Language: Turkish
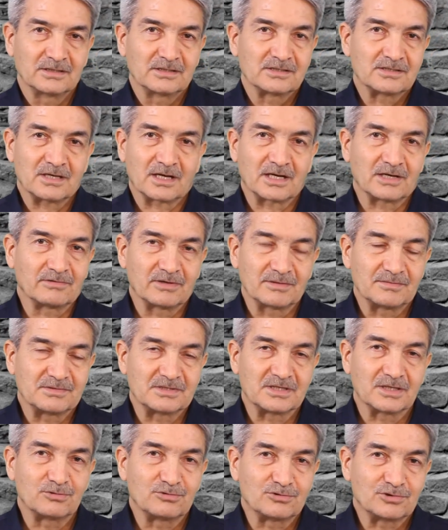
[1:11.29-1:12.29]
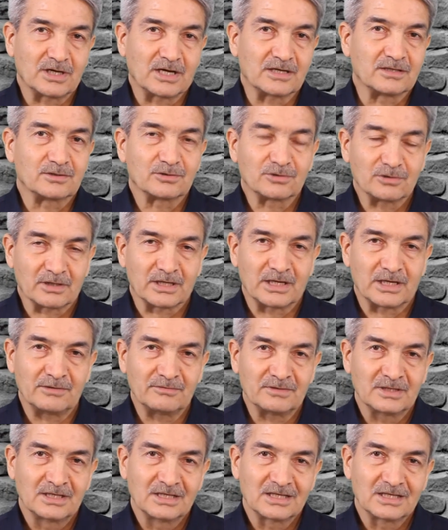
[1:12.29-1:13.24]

Sana ve bize düşen görev